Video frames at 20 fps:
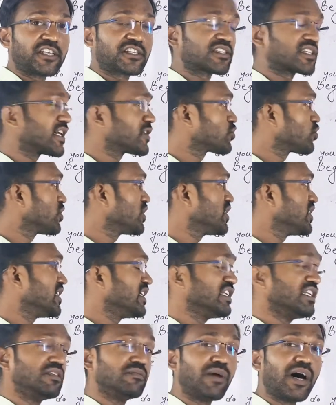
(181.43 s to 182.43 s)
ফ্রেজটা যদি
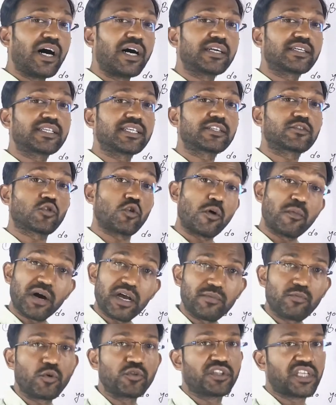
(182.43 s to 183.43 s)
ইনভার্টেড
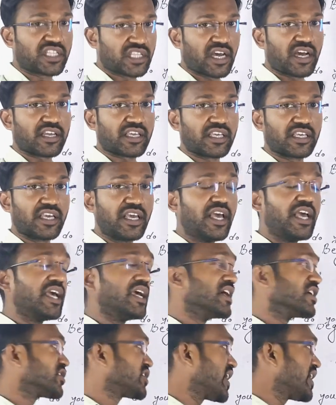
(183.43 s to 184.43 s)
কমার মধ্যে থাকে
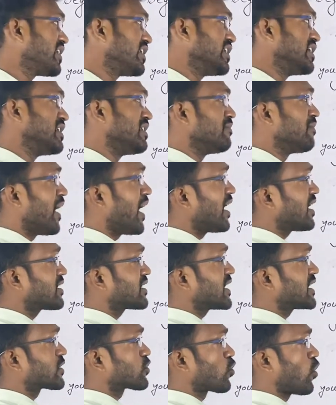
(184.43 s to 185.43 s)
সেই
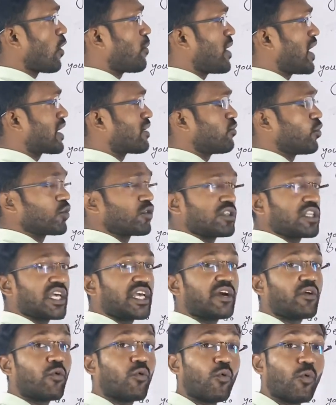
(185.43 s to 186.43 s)
ইনভার্টেড কমার
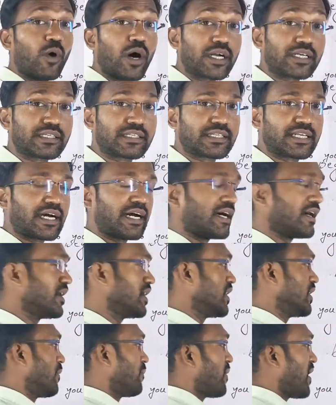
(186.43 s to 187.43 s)
মধ্যে ওয়ার্ডটা
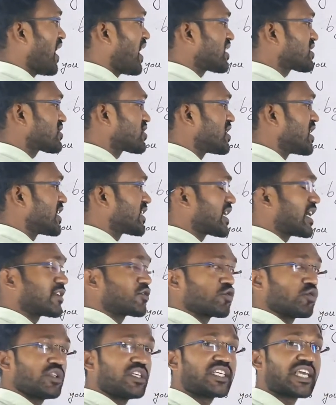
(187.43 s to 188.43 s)
ফার্স্ট
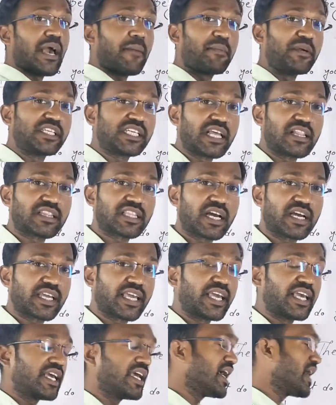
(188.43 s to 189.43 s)
লেটার যদি ক্যাপিটাল
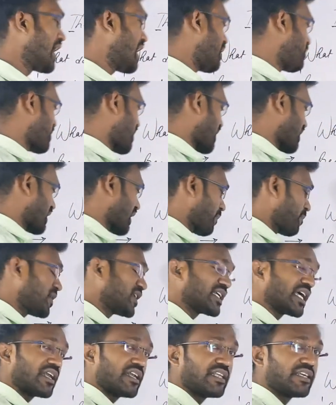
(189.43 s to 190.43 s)
থাকে আমরা
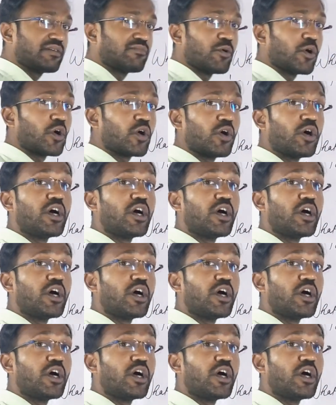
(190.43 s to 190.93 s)
ক্যাপিটাল লিখব